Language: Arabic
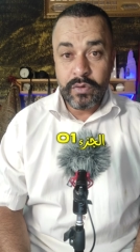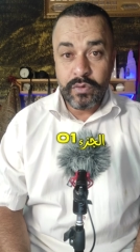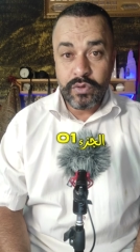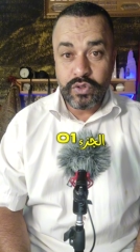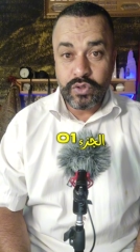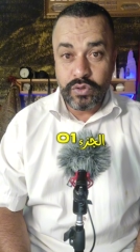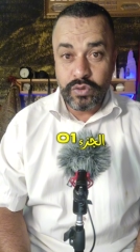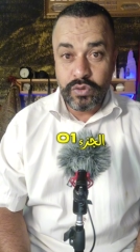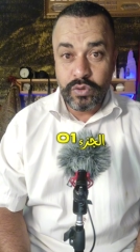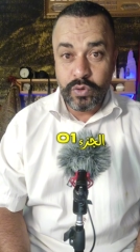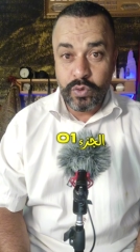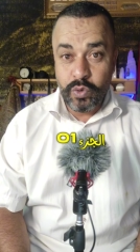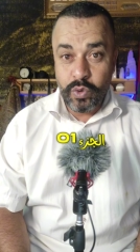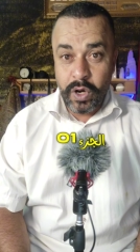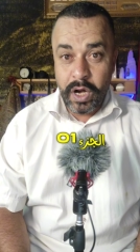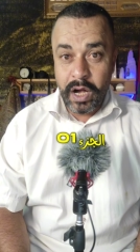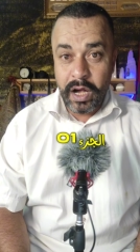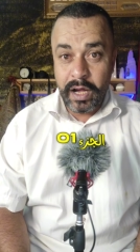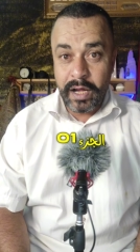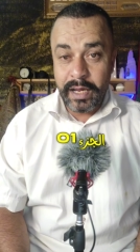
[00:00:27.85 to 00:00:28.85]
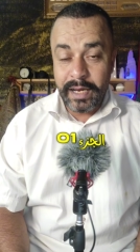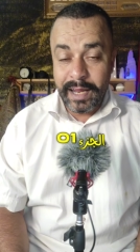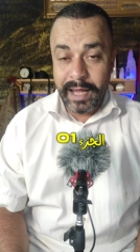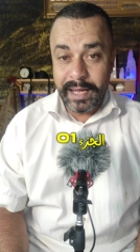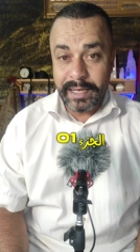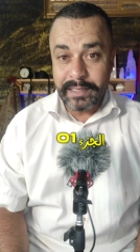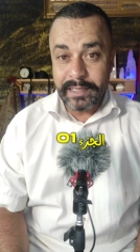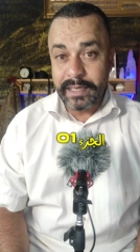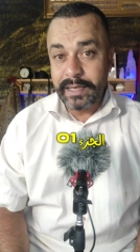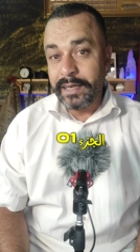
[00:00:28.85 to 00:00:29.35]
وشكون هو
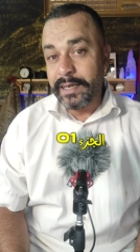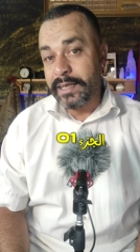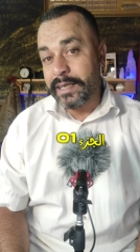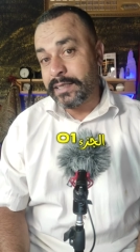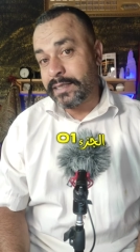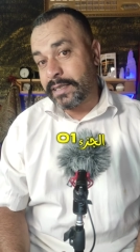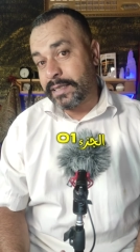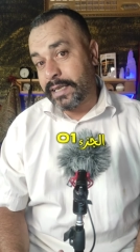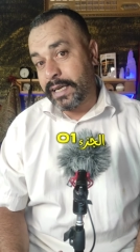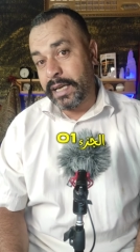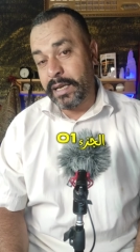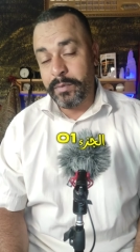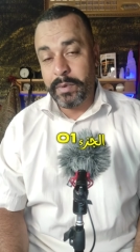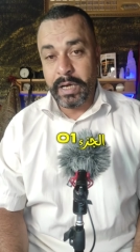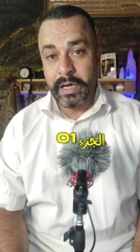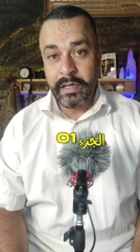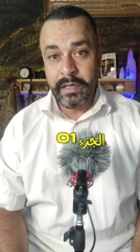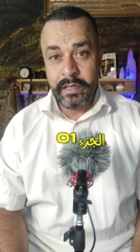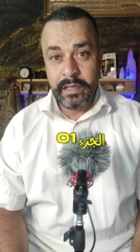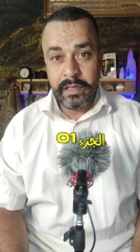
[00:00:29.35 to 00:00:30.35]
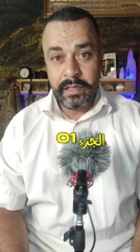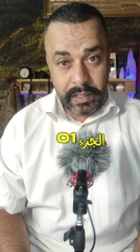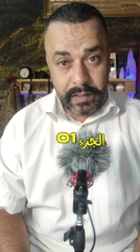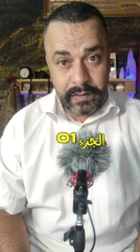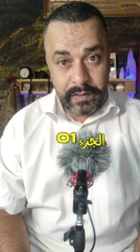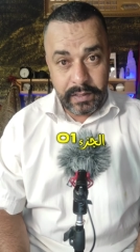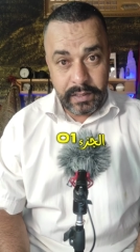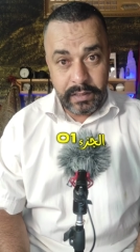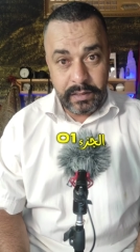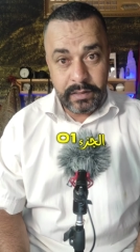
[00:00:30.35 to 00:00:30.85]
الحشره اللي كتقضي على البق سراق
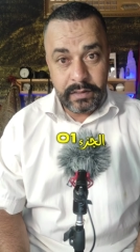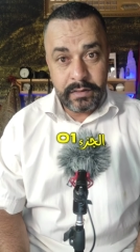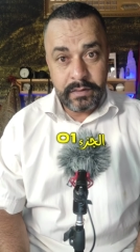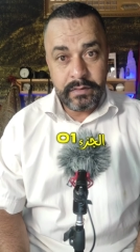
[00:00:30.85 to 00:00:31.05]
الزيت